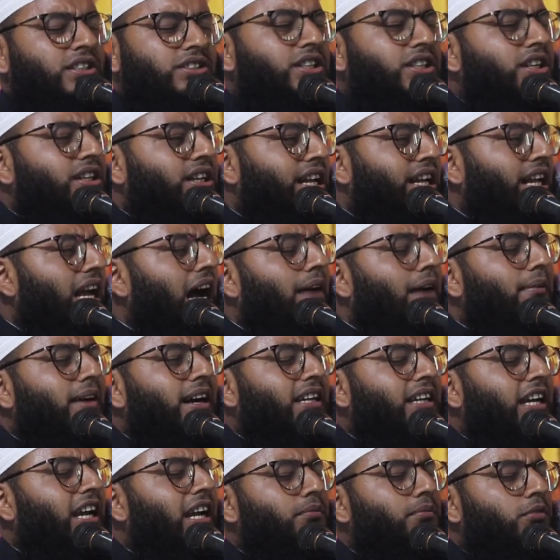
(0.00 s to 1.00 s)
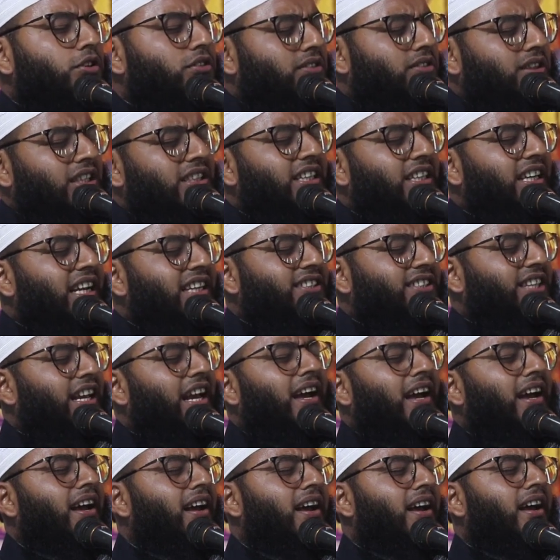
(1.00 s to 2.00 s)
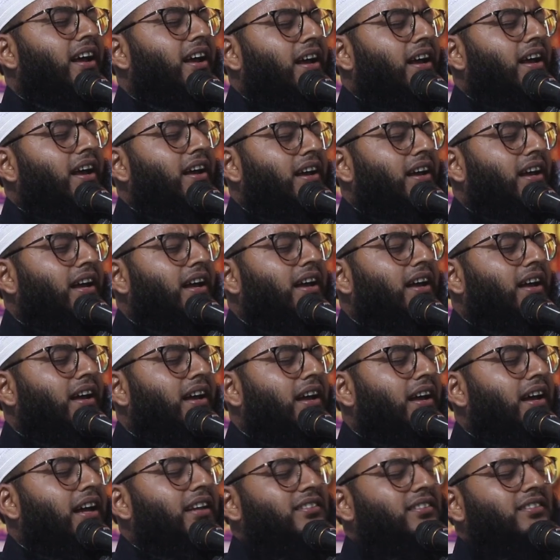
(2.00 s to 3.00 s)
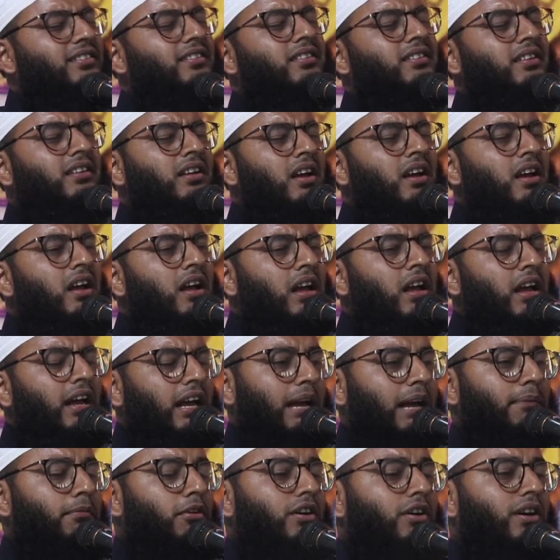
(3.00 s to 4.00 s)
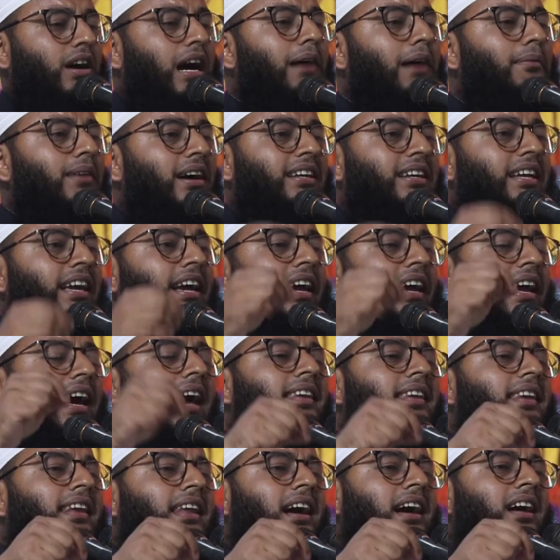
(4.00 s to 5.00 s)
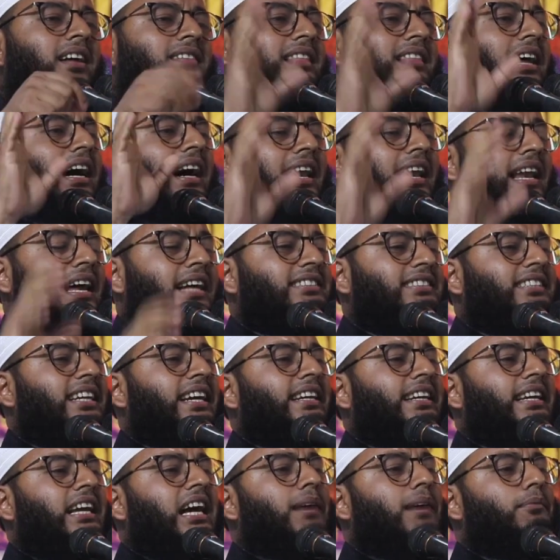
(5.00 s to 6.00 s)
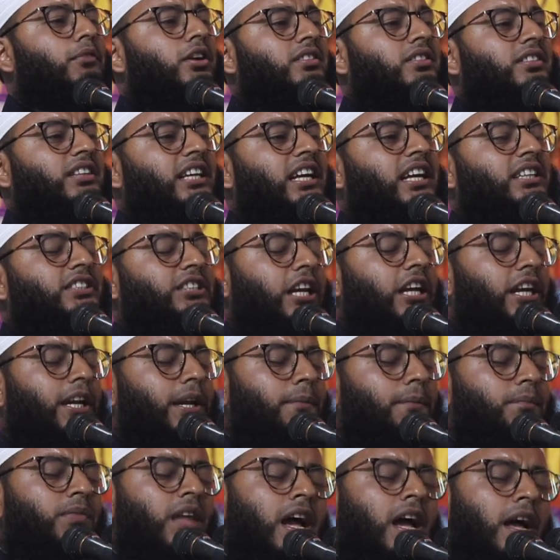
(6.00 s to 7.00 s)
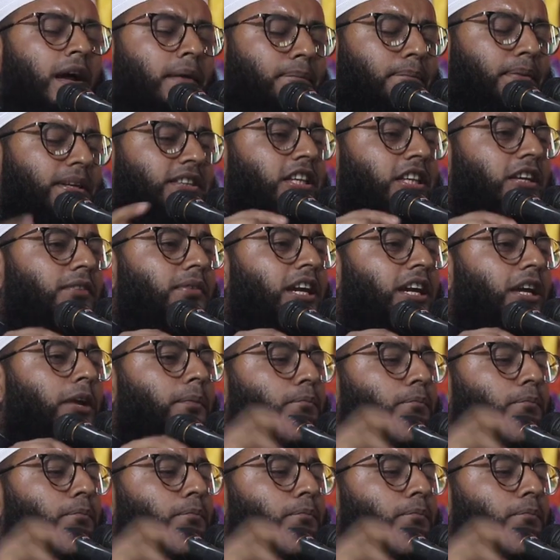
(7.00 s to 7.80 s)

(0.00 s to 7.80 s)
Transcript: যিনি আমাকে মুক্তি দিয়েছেন এবং আমাকে আল্লাহ তালা যে নিয়ামত দিয়েছেন পৃথিবীর